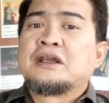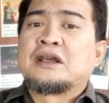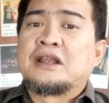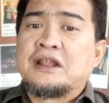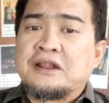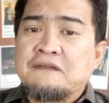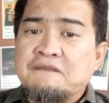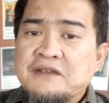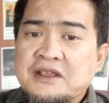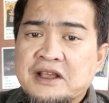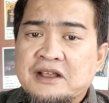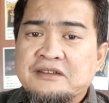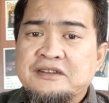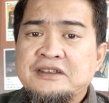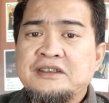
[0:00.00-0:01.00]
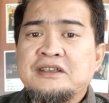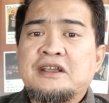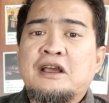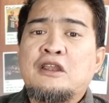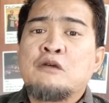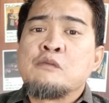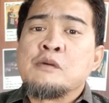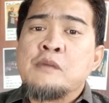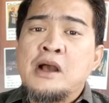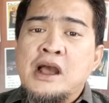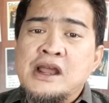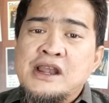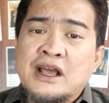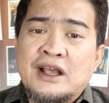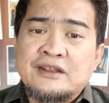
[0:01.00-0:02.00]
klarifikasi kalau memang
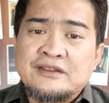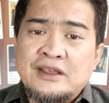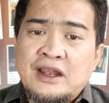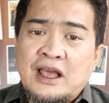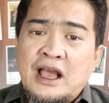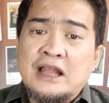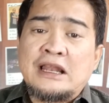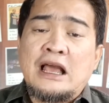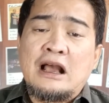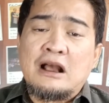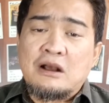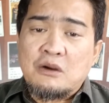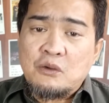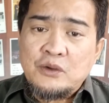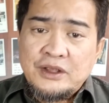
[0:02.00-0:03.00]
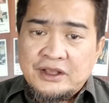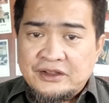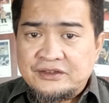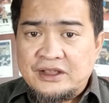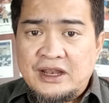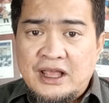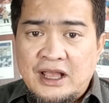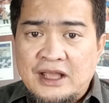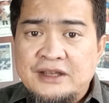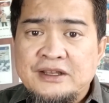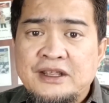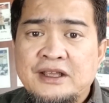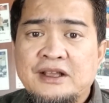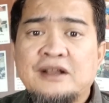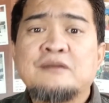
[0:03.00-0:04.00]
ada kesalahan akui
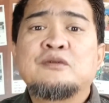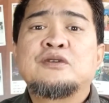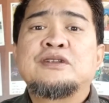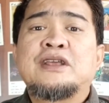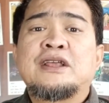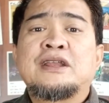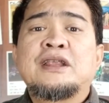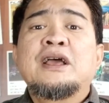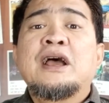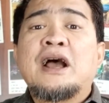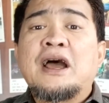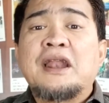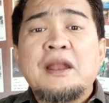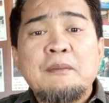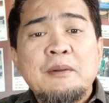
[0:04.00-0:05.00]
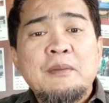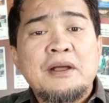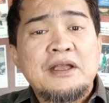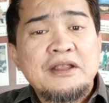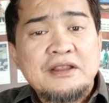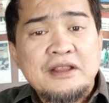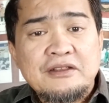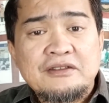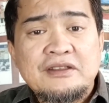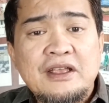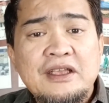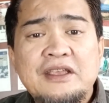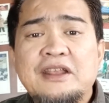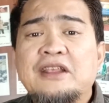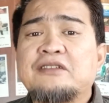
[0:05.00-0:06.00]
kesalahannya kemudian karena memang kita
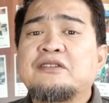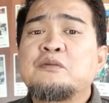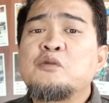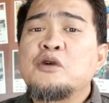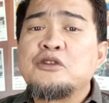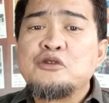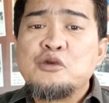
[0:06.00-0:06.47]
saya kira semua